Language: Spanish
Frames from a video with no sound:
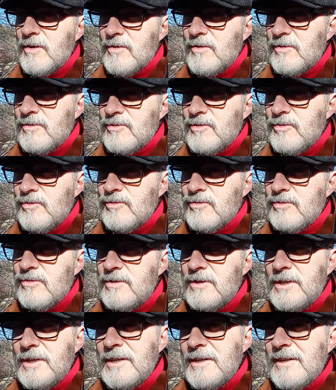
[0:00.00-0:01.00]
con sus
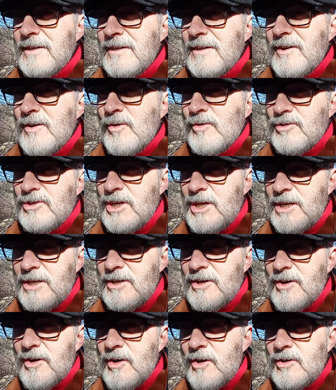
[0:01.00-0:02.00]

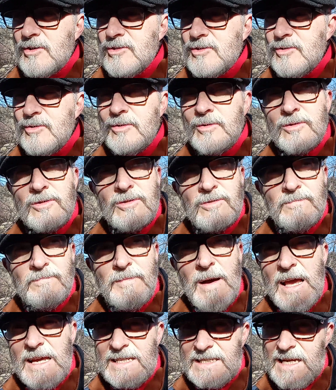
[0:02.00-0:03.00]
cuchillos, sus
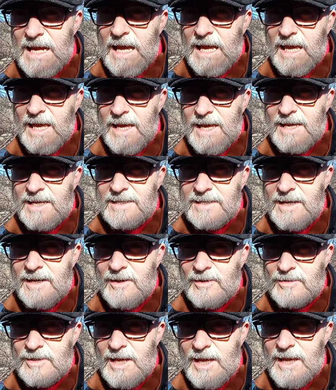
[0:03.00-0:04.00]
paisajes
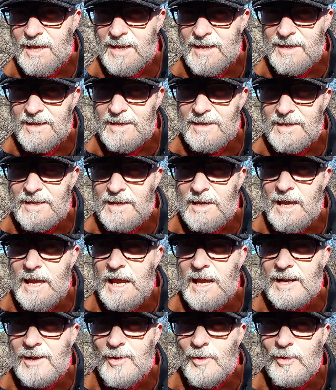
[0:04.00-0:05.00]
en los que
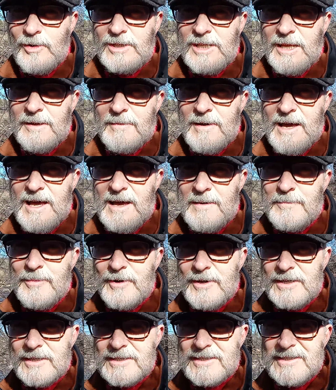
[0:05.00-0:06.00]
él cultiva
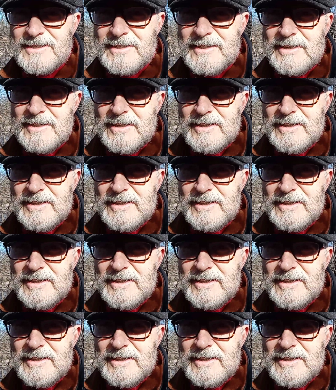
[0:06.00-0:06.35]
pues